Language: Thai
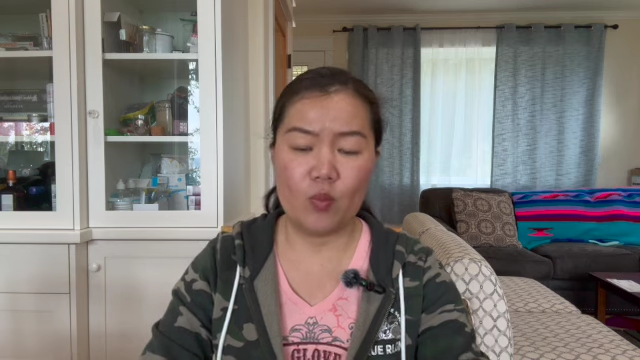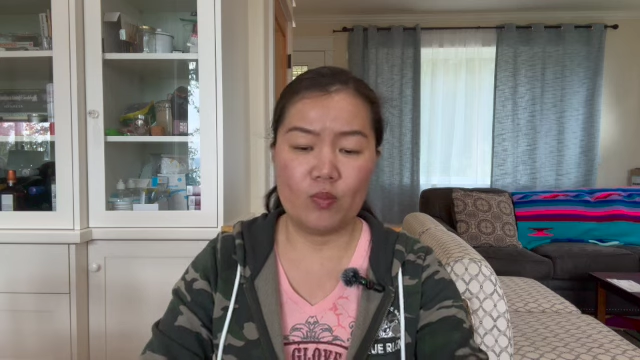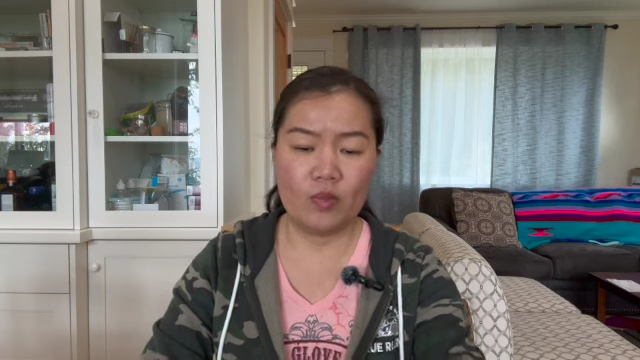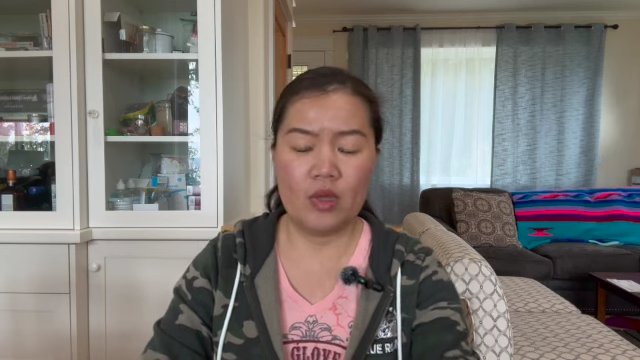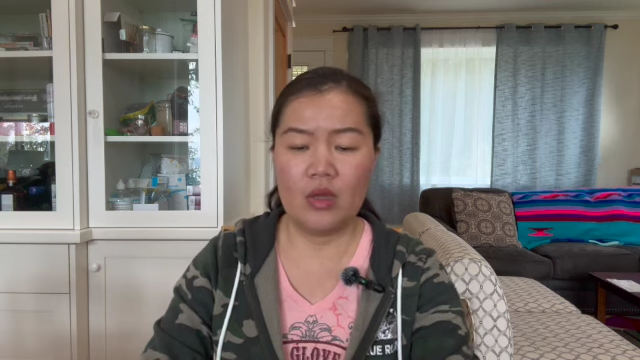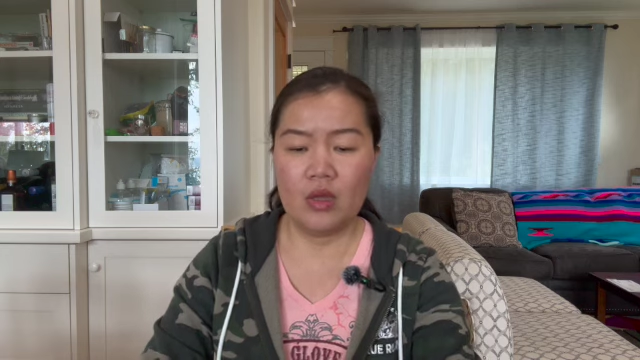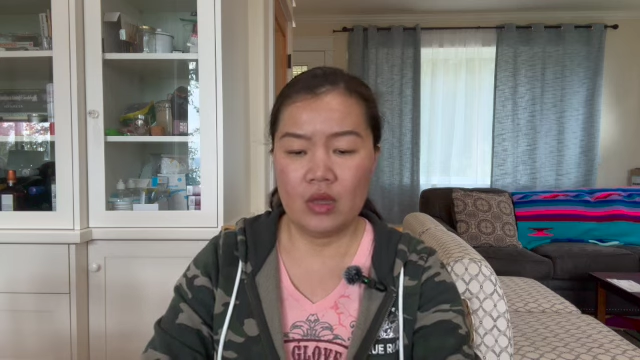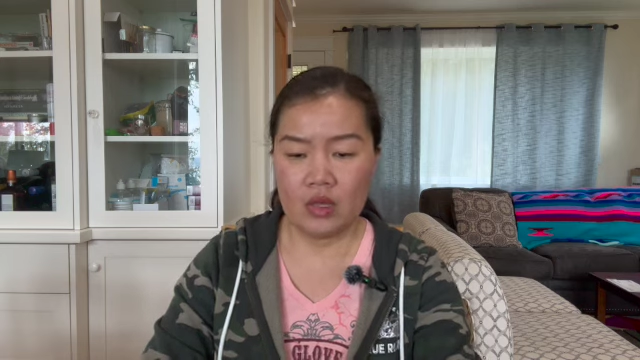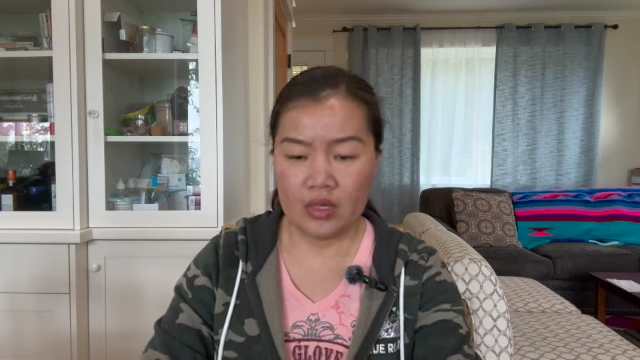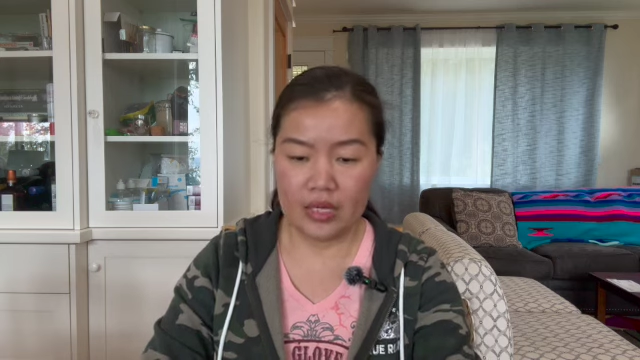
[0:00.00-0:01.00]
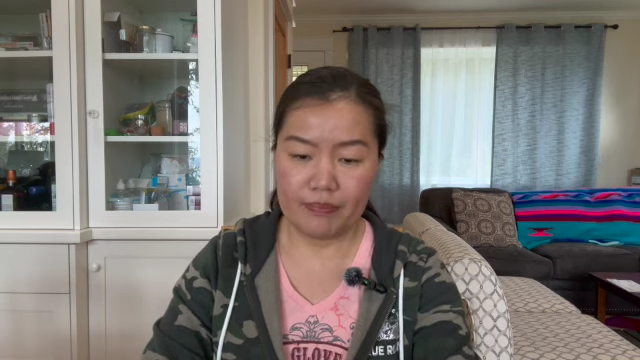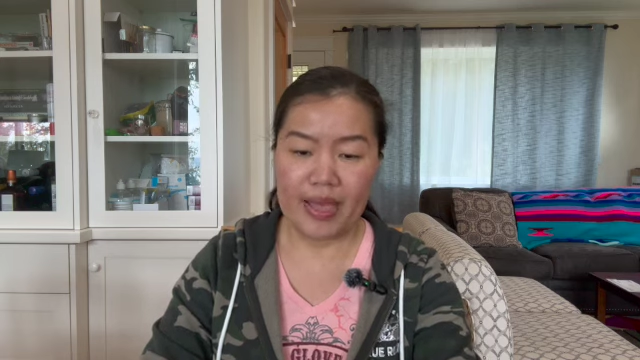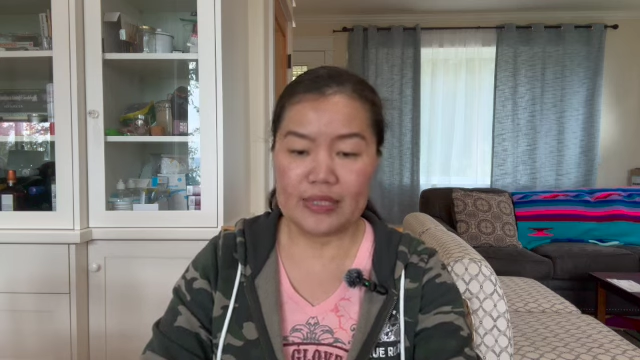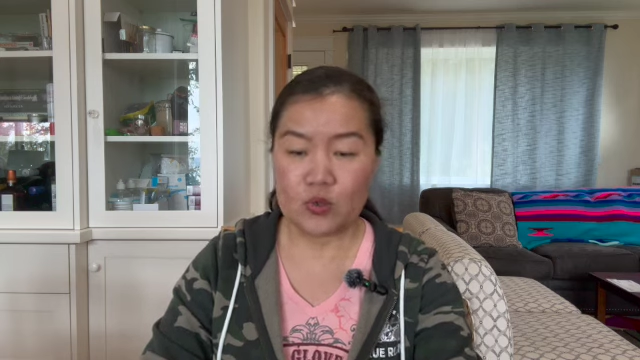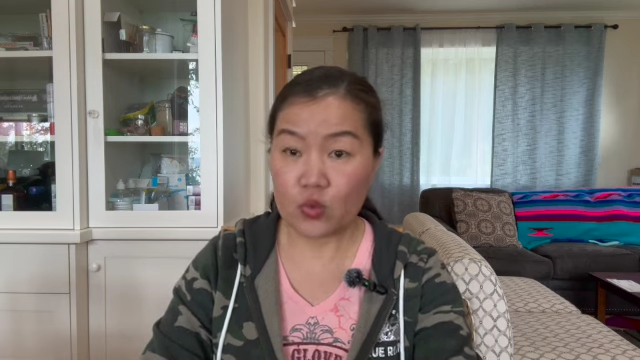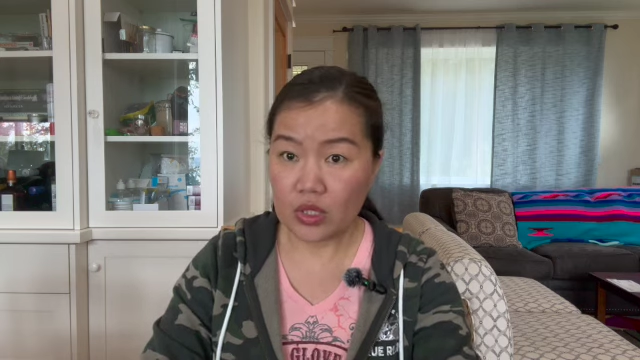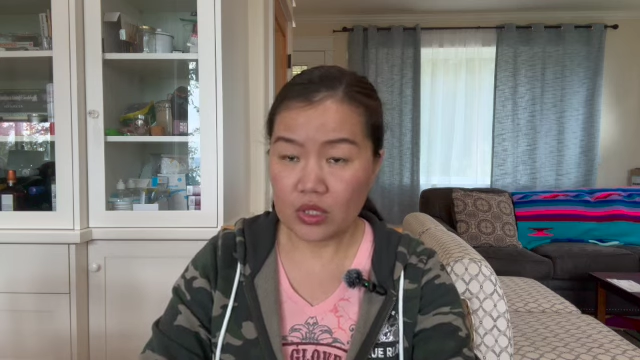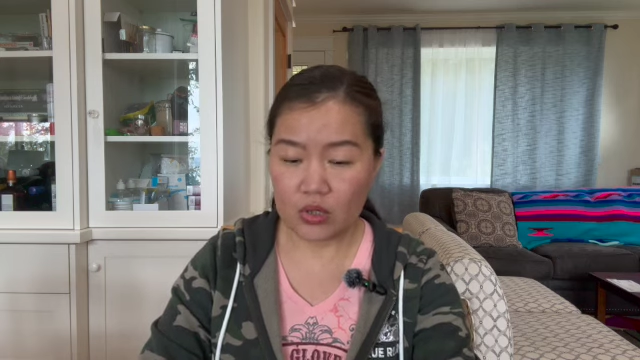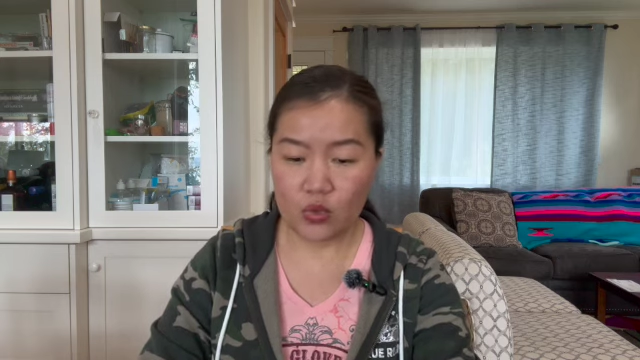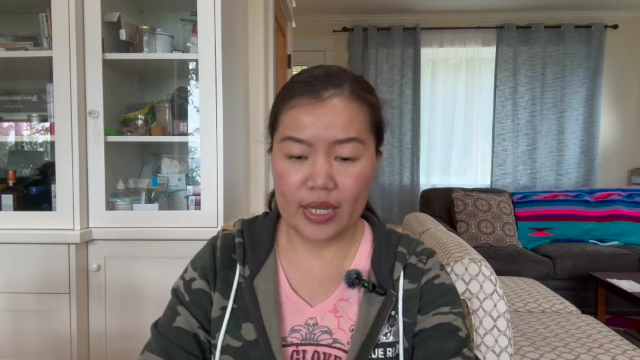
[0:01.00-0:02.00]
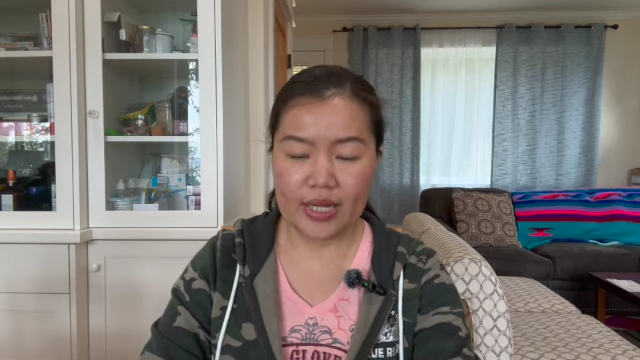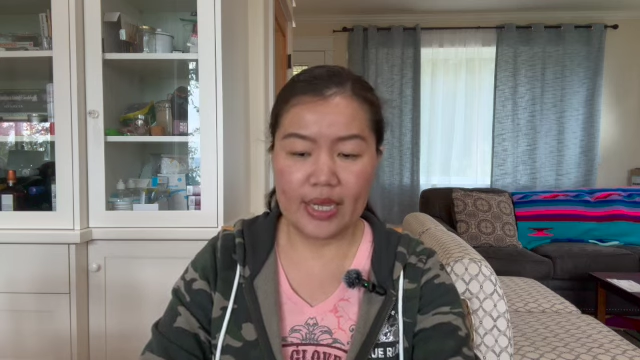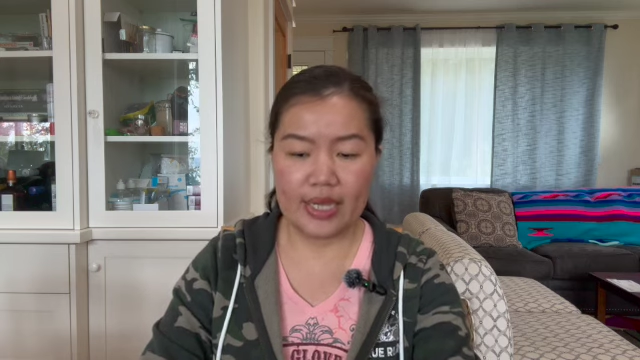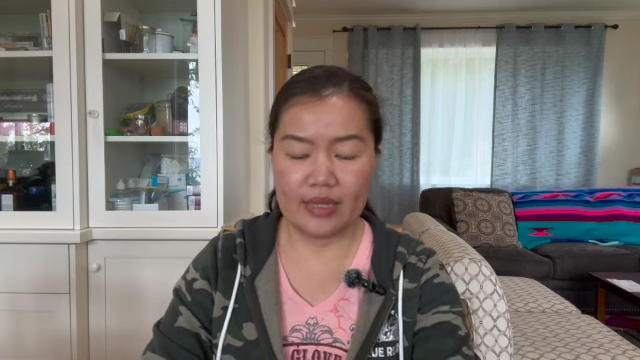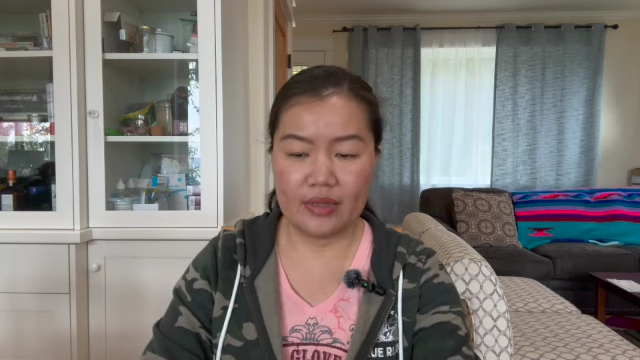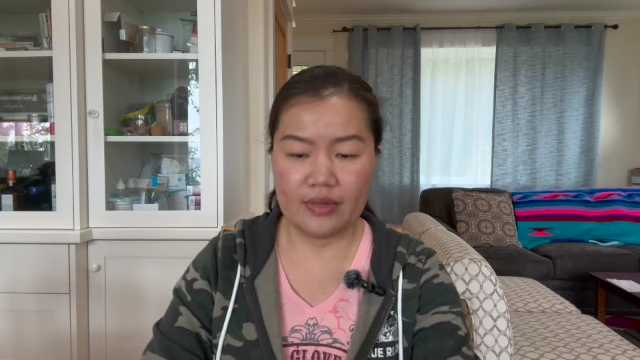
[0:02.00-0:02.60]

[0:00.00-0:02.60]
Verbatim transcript: มหนึ่งแปดศูนย์หนึ่งด้วยนะ